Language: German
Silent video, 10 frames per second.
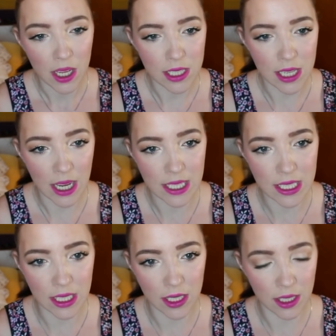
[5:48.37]
Das
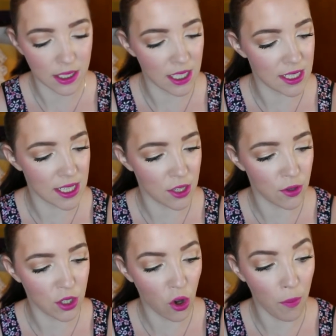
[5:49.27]
heißt, äh, die ist
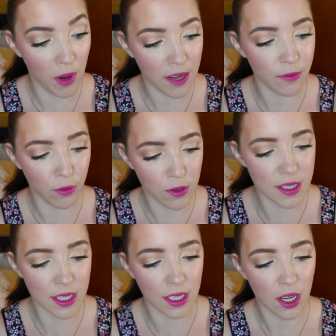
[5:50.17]
natürlich komplett
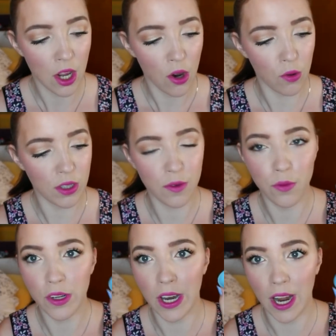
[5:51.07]
flüssig und die
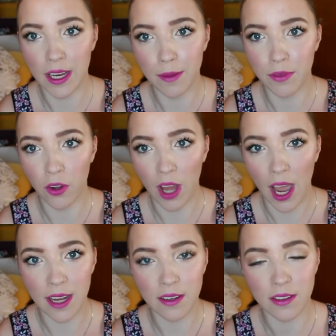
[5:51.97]
füllt ihr dann eben dort
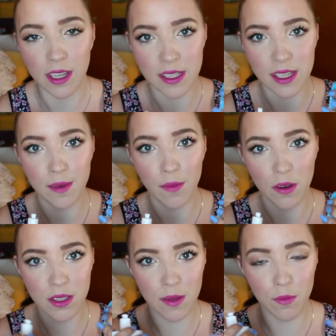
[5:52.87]
ein, dass eben
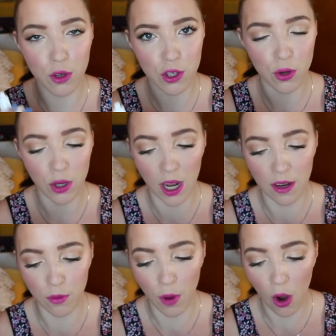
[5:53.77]
aus dem Mundstück
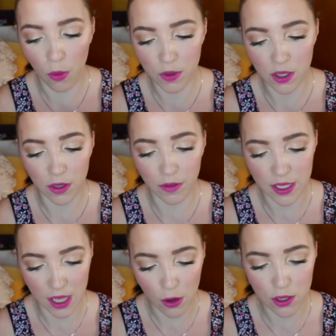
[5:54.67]
dann überhaupt äh,
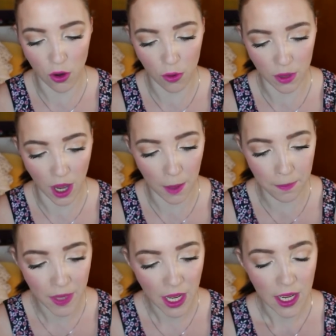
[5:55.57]
was rauskommen kann.